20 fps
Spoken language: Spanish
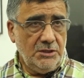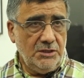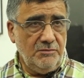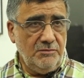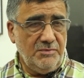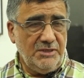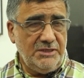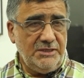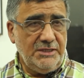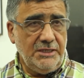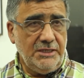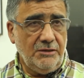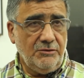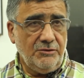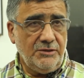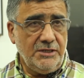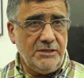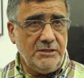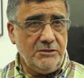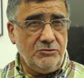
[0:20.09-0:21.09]

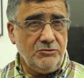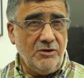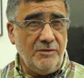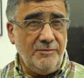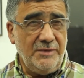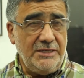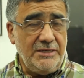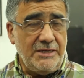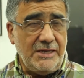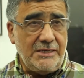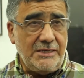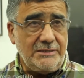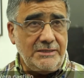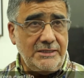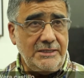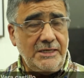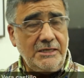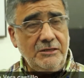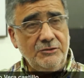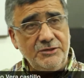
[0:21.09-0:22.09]
investigadores de toda América
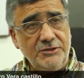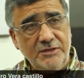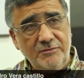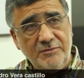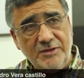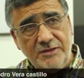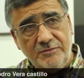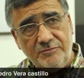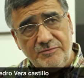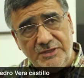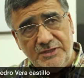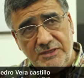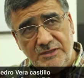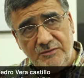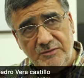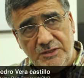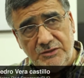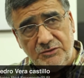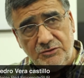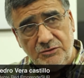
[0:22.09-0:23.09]
Latina en los temas de
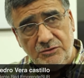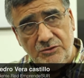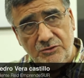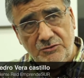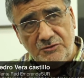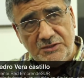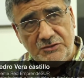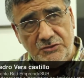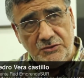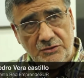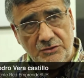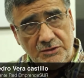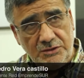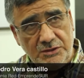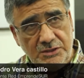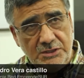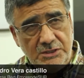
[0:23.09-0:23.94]
emprendimiento e innovación.